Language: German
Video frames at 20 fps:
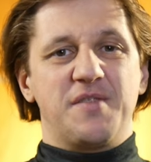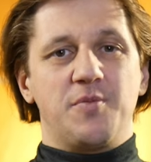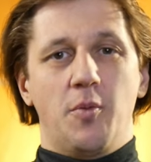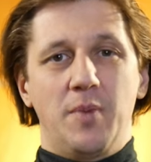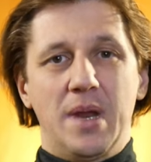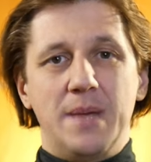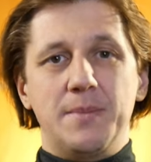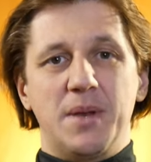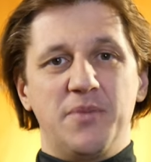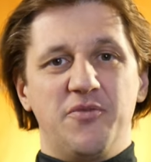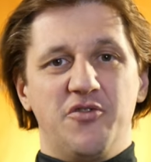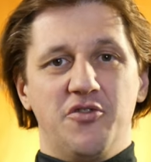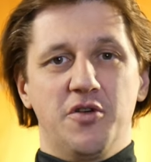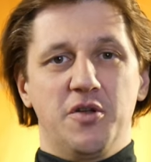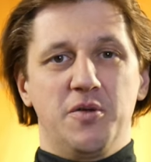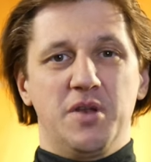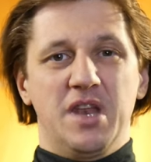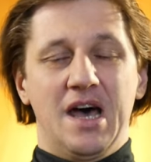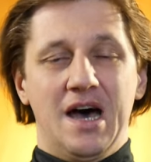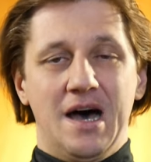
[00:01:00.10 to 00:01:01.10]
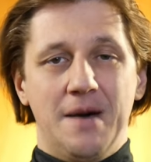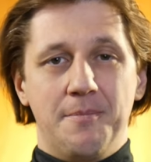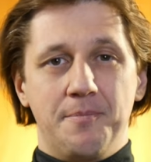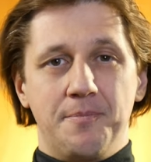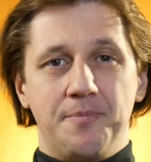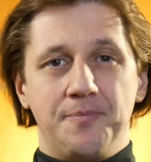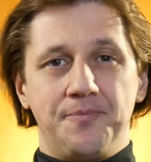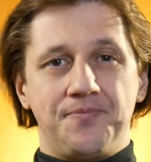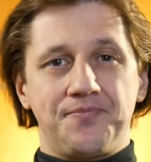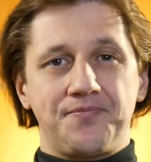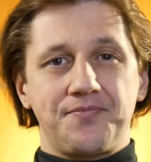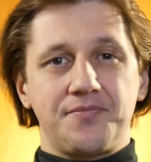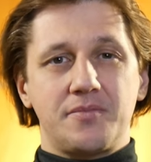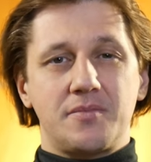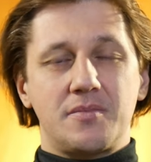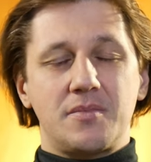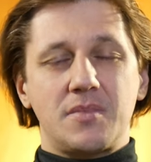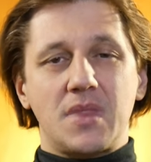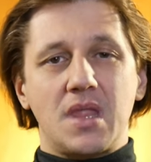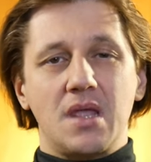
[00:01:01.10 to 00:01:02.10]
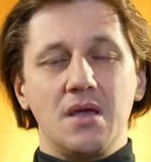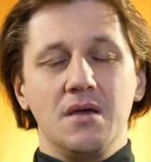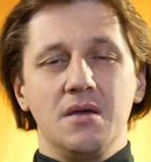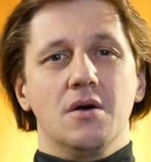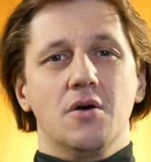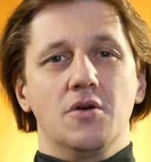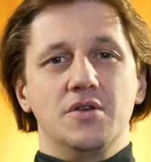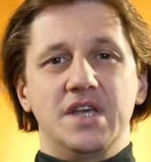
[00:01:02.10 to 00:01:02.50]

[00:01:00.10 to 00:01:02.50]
Problem empfunden haben. Und